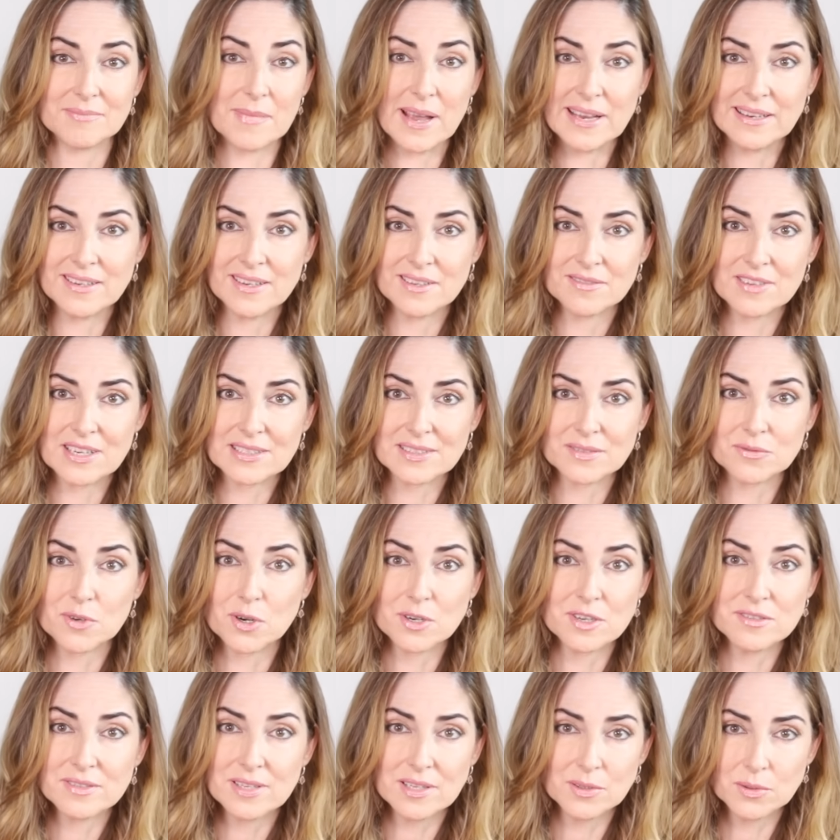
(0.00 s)
Männer, was
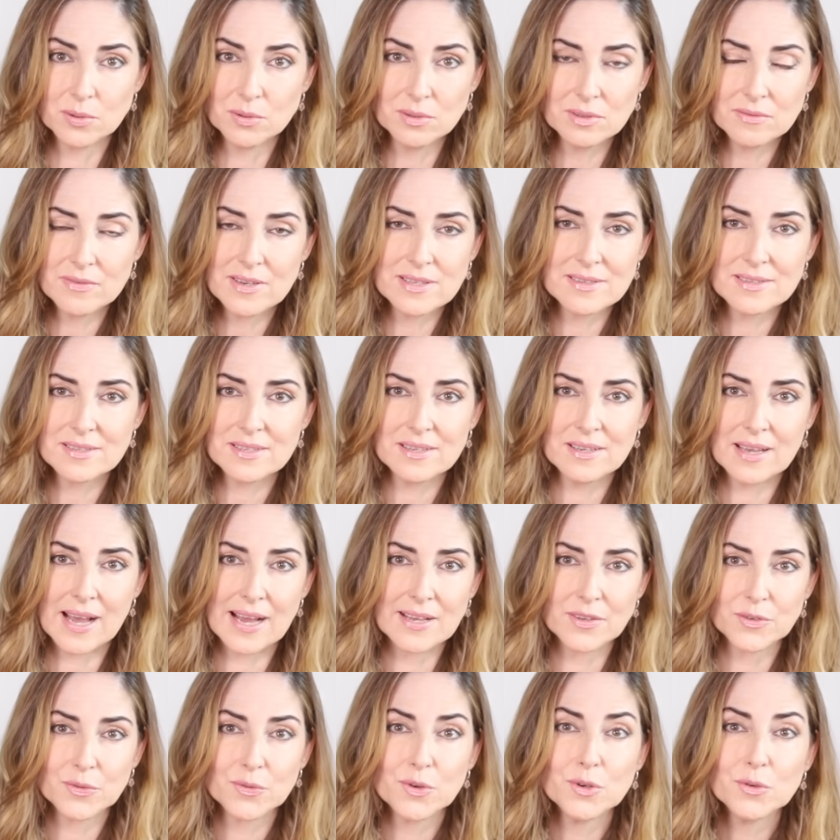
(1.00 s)
wollen sie tun, wenn sie
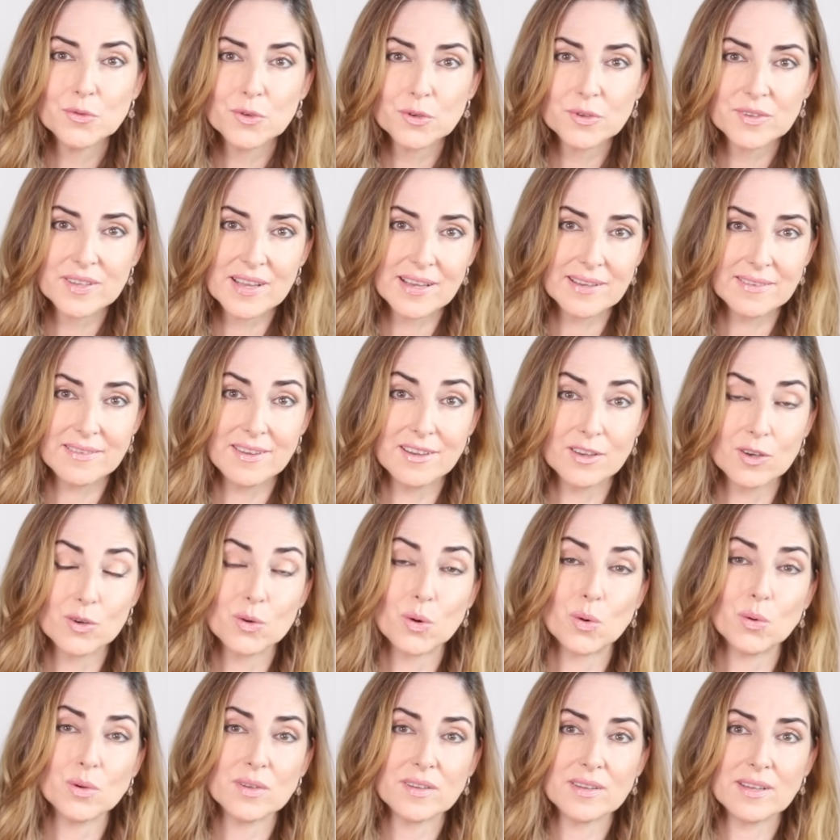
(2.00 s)
1,65
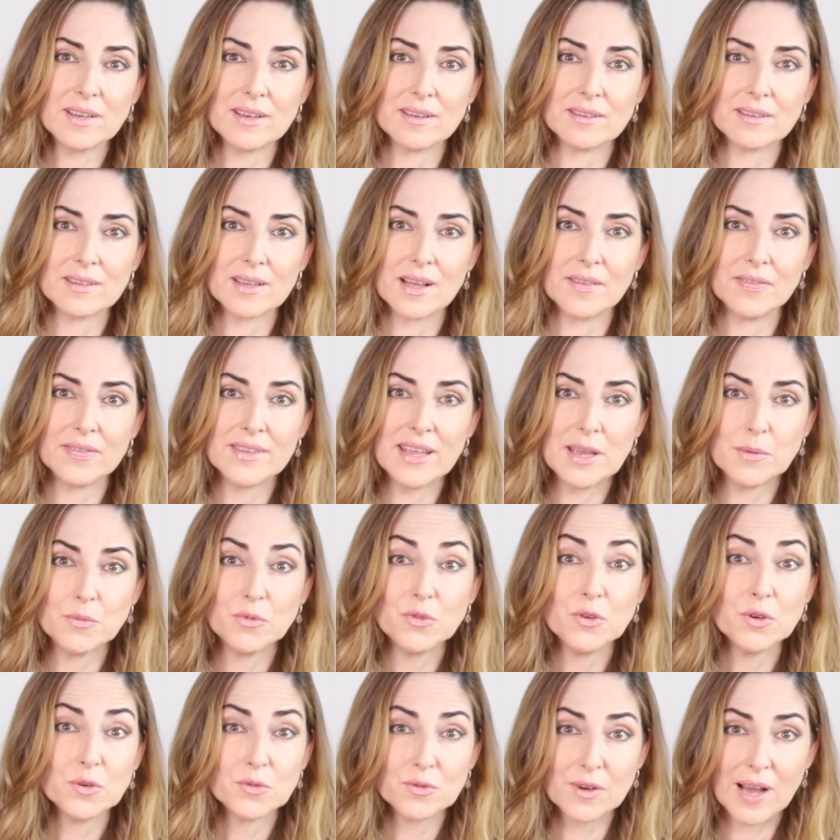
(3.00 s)
groß sind? An dem
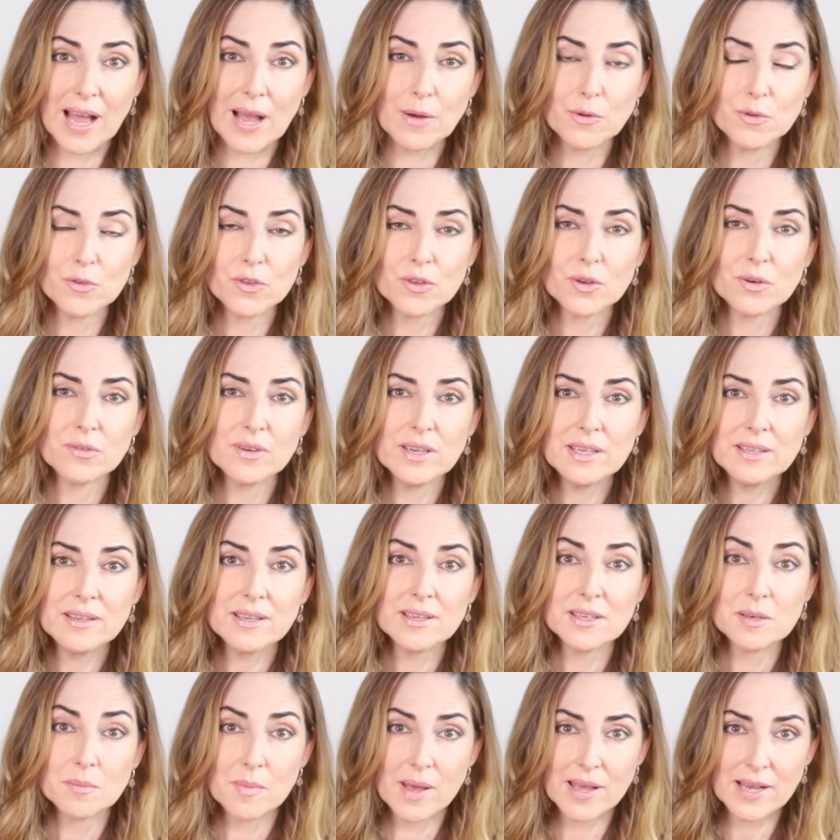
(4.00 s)
für Frauen so
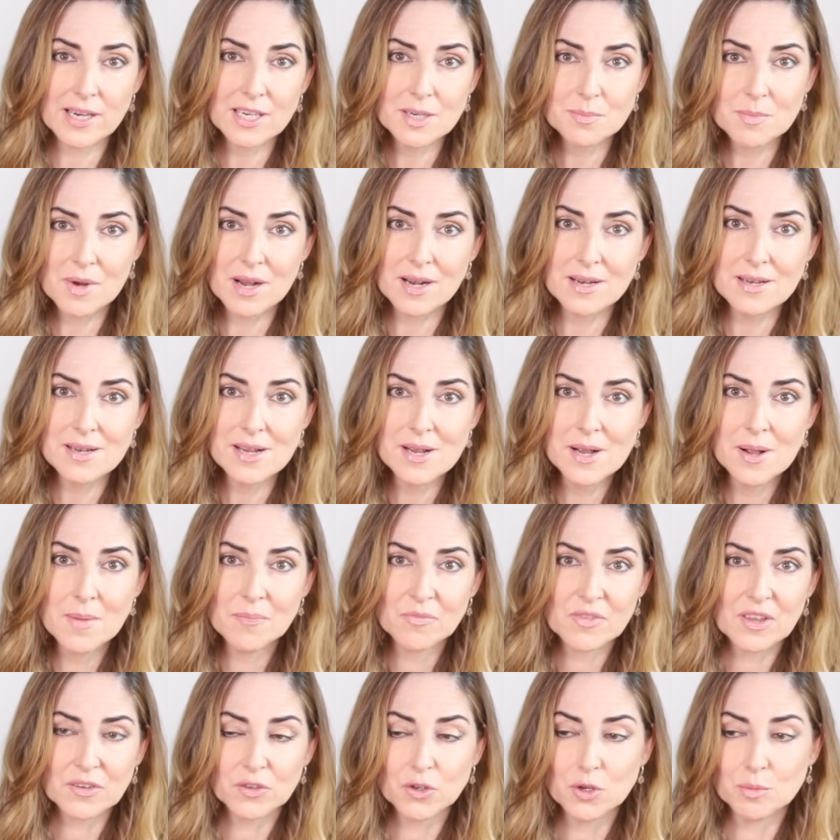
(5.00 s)
wichtigen Merkmal,
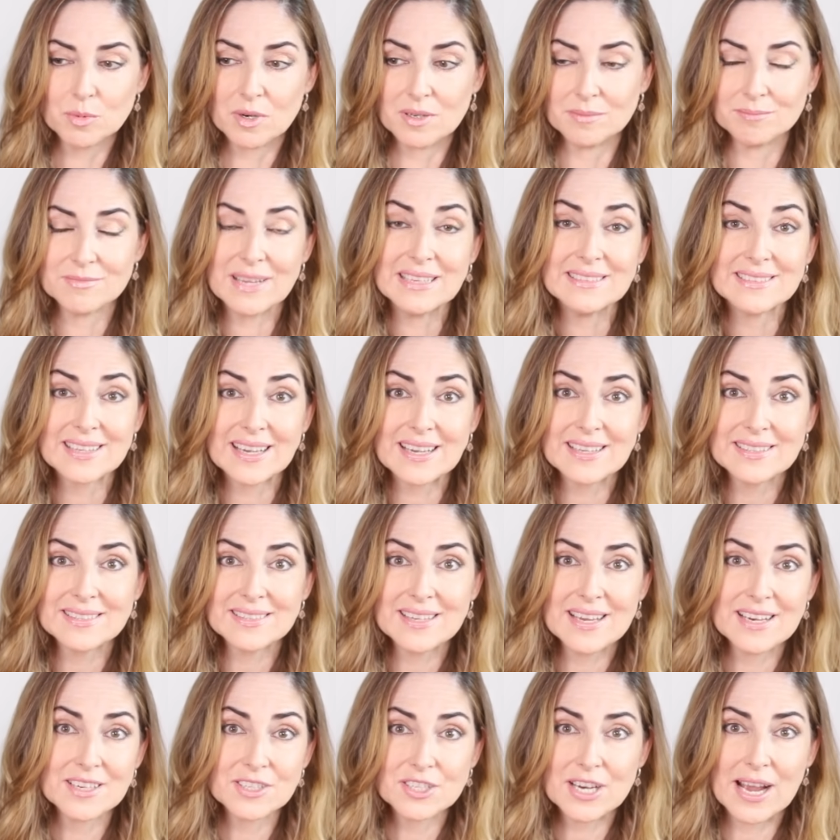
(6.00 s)
das über
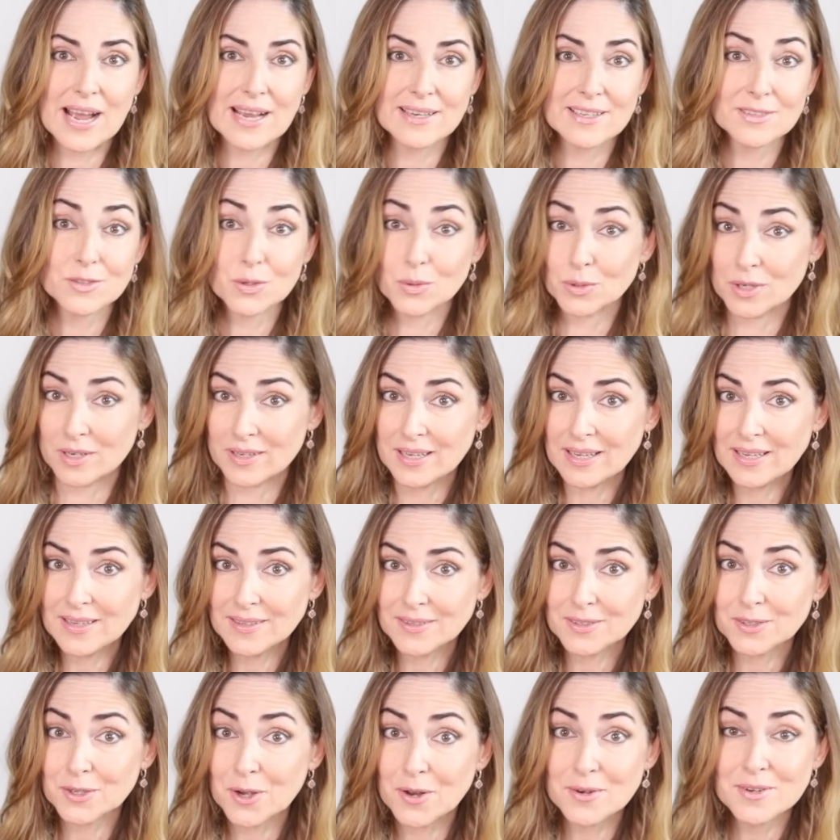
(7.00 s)
Interesse entscheidet oder
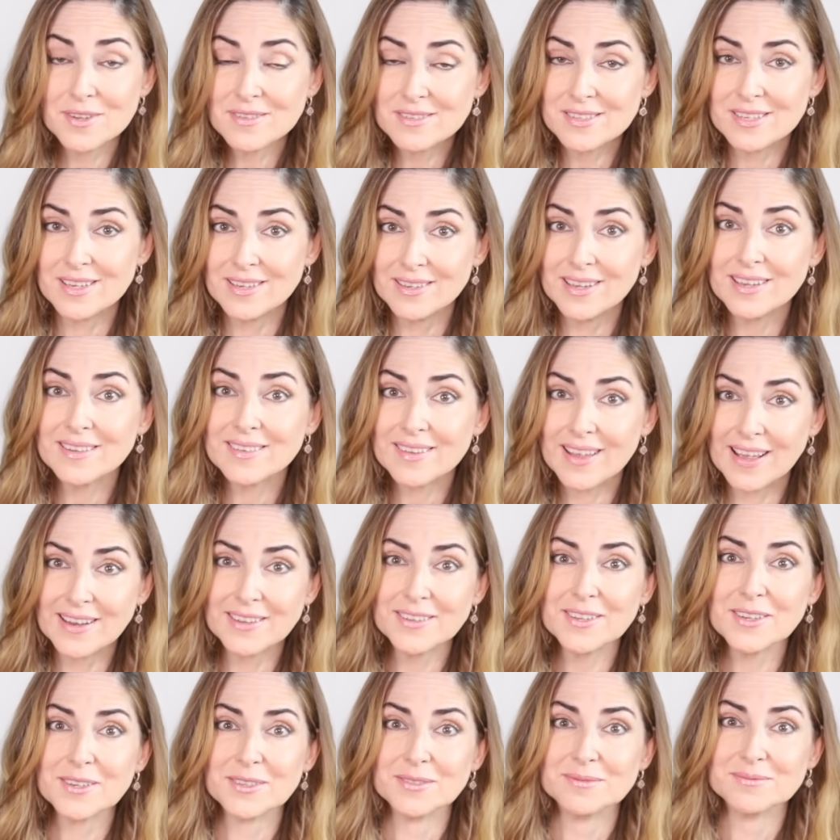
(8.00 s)
nicht, können sie nichts
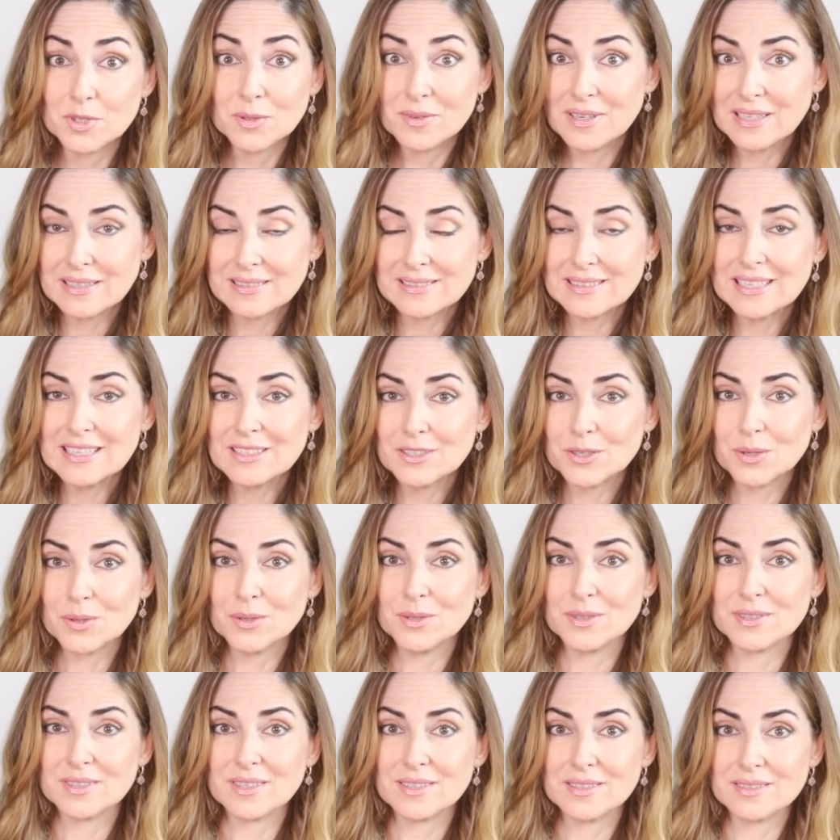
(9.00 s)
ändern. Du du wirst nicht
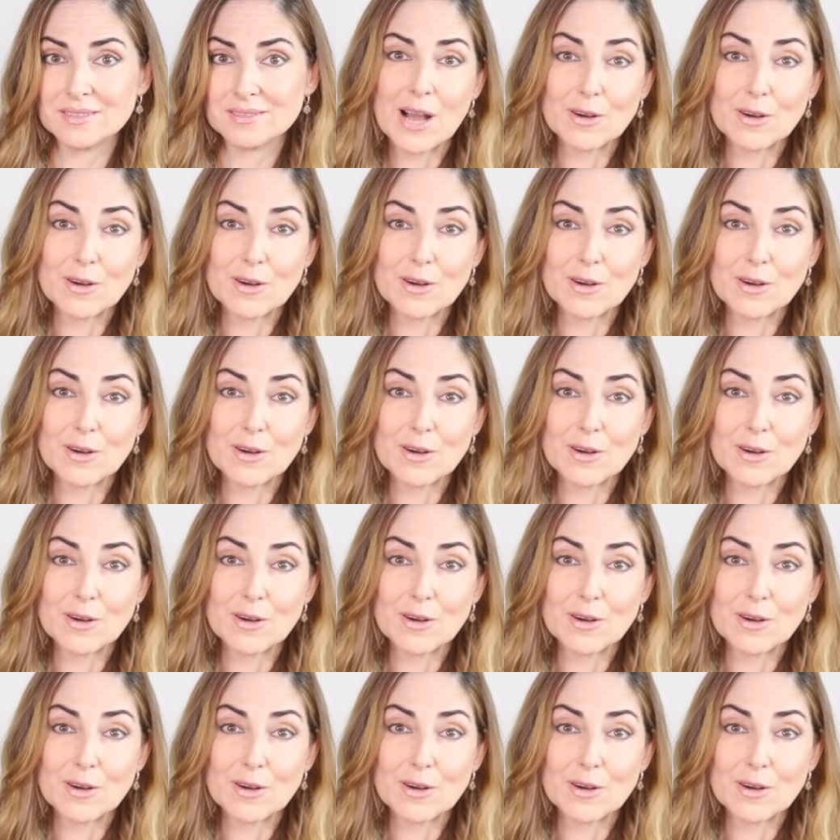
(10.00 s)
größer.